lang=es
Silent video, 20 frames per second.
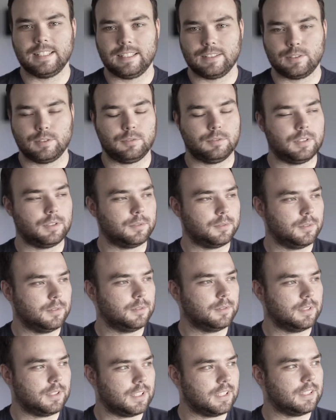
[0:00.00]
esto fue
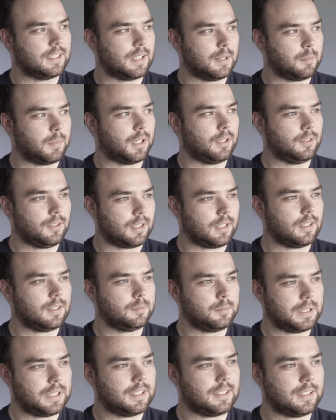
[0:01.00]
un chiste malo
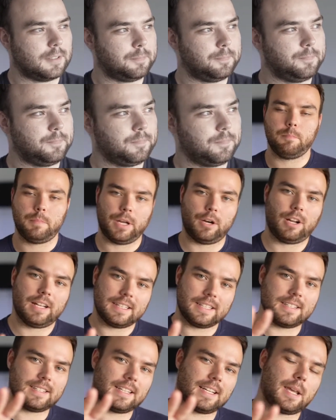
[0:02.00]
realmente. Pero
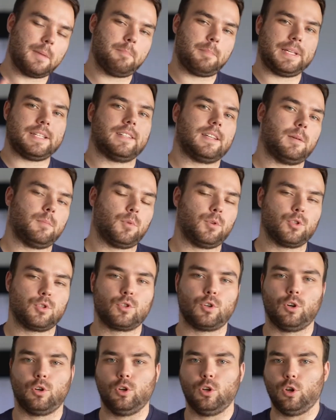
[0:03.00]
antes de que empecemos
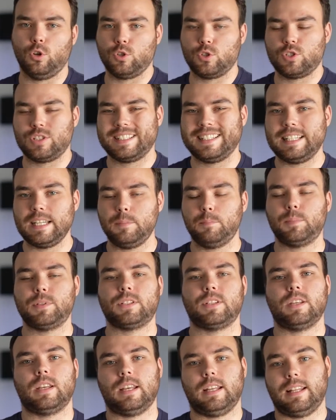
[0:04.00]
con los
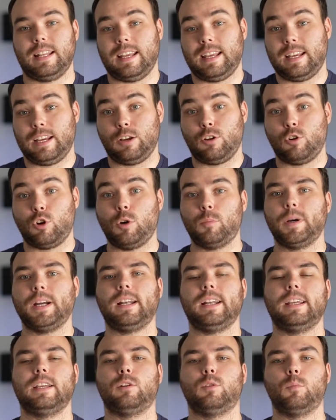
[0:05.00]
tips eh, de cómo
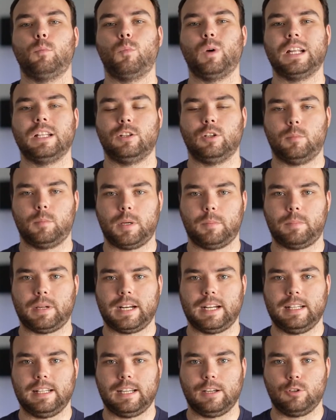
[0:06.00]
elegir un buen nombre
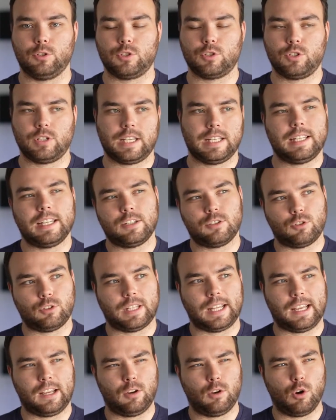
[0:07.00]
para el negocio, que de hecho
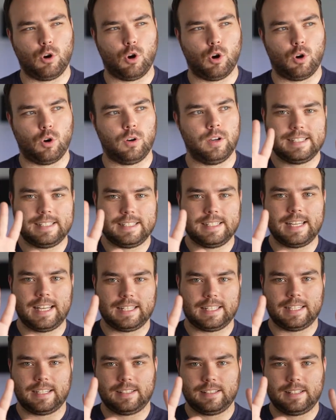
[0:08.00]
tengo
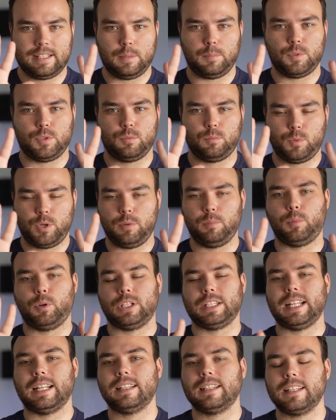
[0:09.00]
siete tips muy
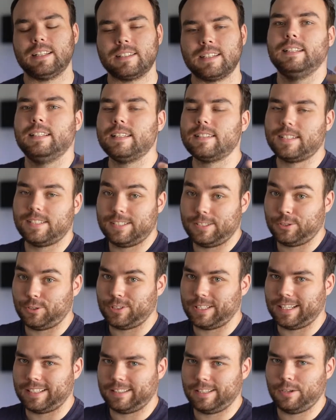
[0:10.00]
importantes, necesito
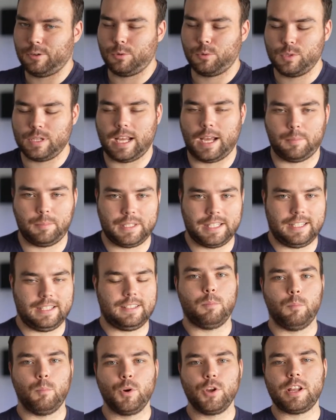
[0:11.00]
darte un update
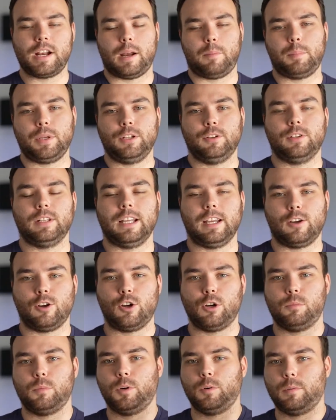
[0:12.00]
muy rápido de
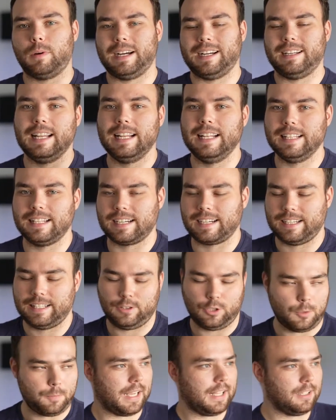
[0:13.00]
cómo va el
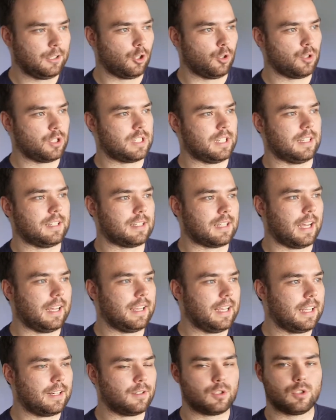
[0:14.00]
reto. Entonces,
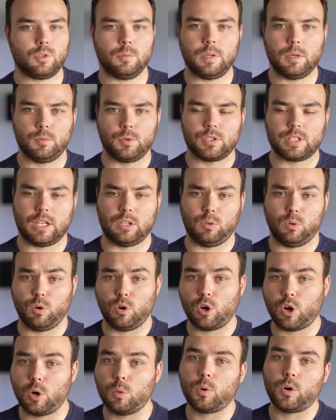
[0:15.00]
ayer estuvimos en un
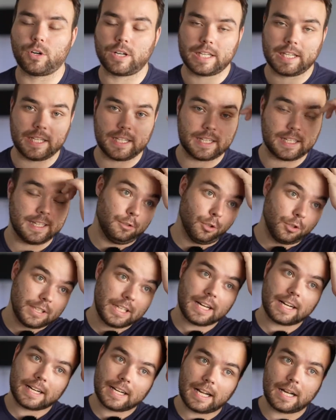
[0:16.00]
coworking
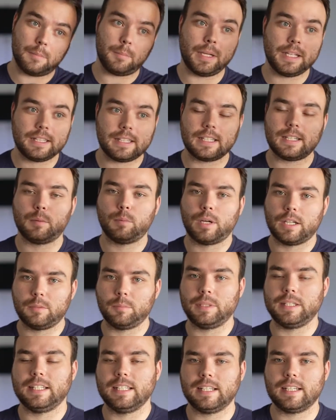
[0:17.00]
donde realmente debo
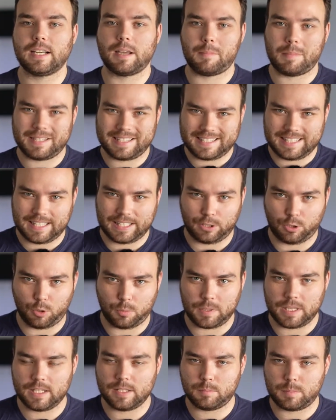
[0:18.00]
admitir que me siento
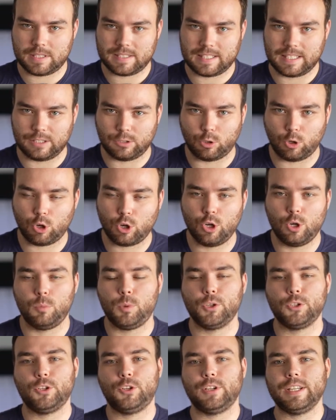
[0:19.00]
bien, me siento
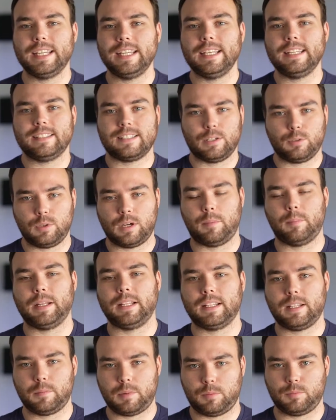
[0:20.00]
cómodo y
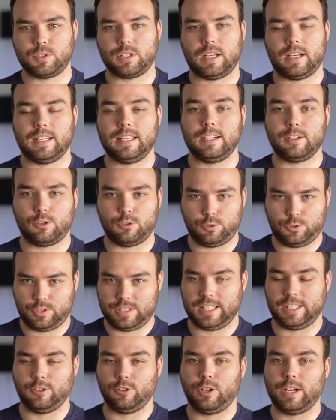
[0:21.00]
seguramente vamos a ir
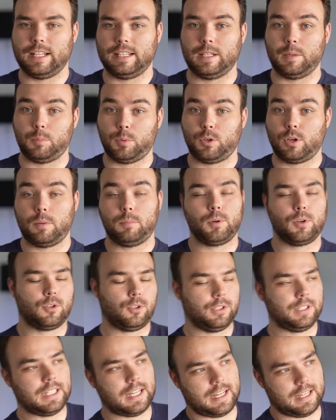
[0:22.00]
conociendo gente poco a
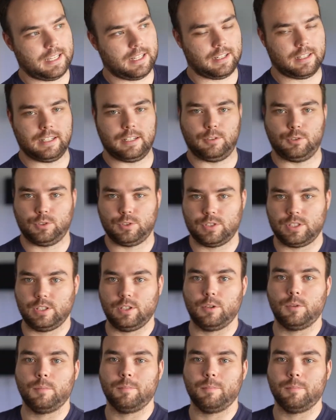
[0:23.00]
poco y ayer he conocido